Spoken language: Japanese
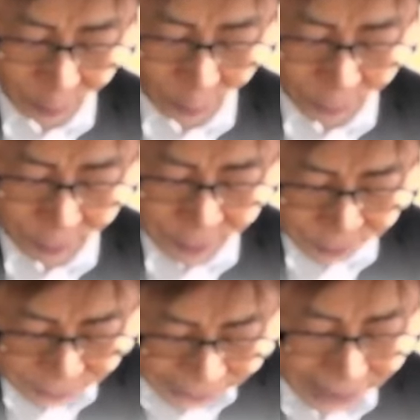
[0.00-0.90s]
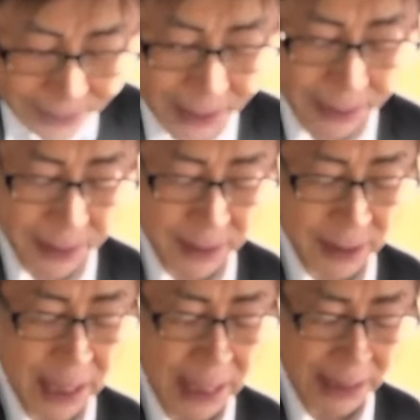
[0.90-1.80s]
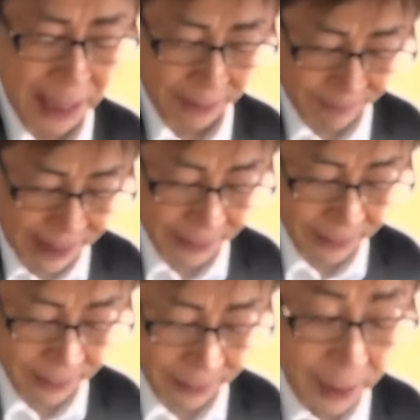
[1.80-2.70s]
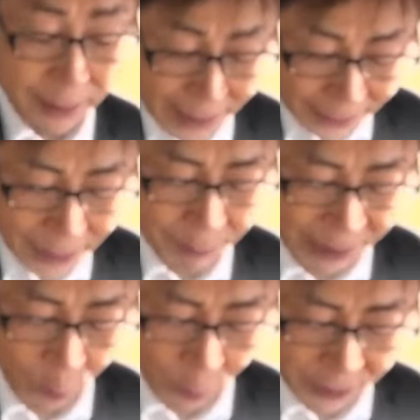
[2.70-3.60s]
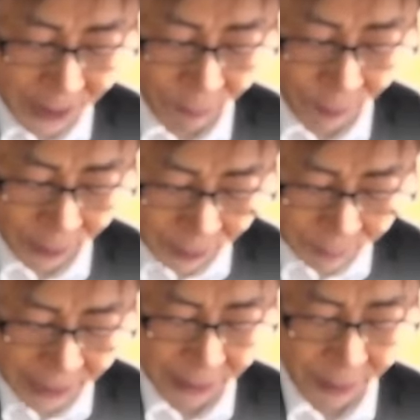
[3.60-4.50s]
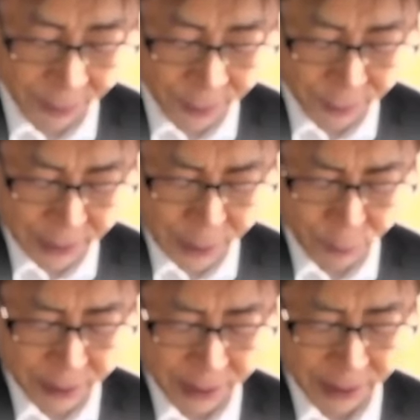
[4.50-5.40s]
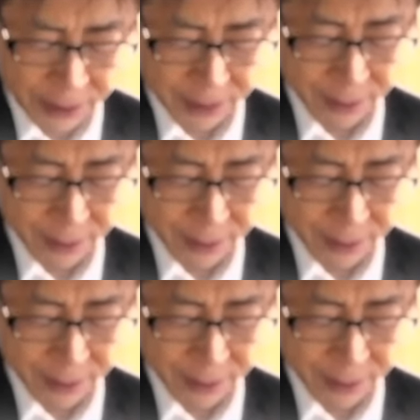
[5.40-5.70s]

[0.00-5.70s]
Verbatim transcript: を書いたのであろう生地に商売着を出したのとかの武士の